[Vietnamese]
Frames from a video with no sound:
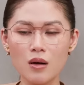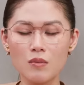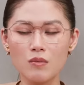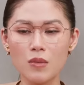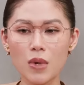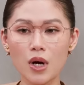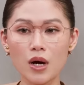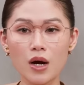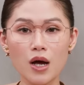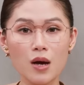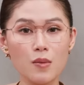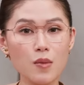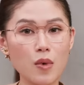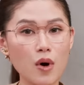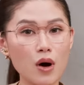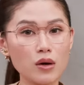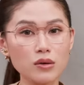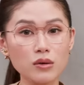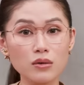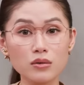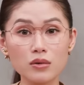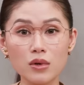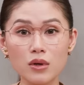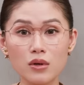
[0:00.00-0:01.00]
mà khi mà họ
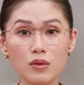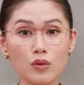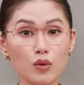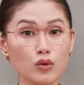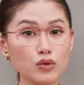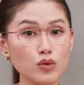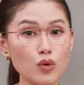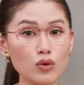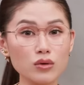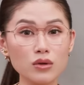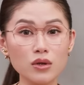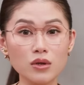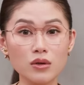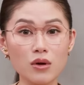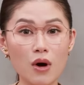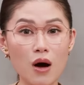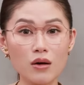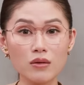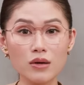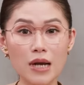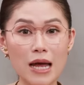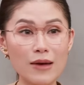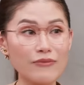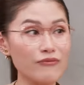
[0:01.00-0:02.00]
tự tin, ôi trời, nhìn họ
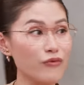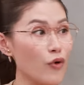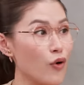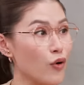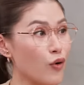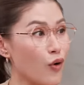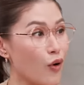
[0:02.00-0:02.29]
đẹp vô